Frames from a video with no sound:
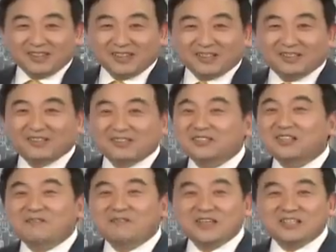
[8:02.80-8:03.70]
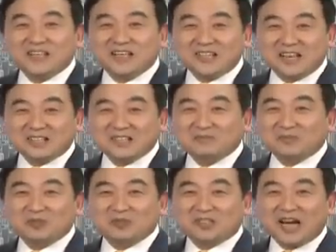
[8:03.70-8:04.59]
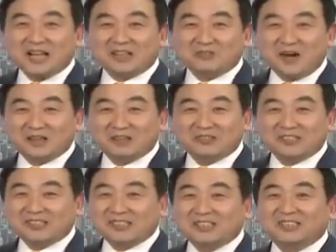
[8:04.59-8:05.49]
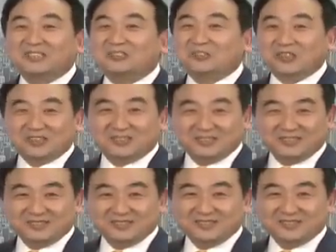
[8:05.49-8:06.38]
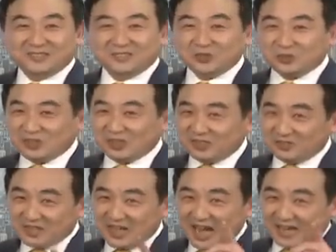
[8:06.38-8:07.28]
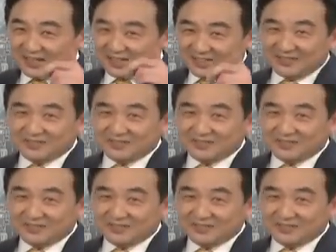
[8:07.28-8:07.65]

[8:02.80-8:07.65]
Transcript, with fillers: 可能认为现在这么去干的话有点急着了，所以就改了。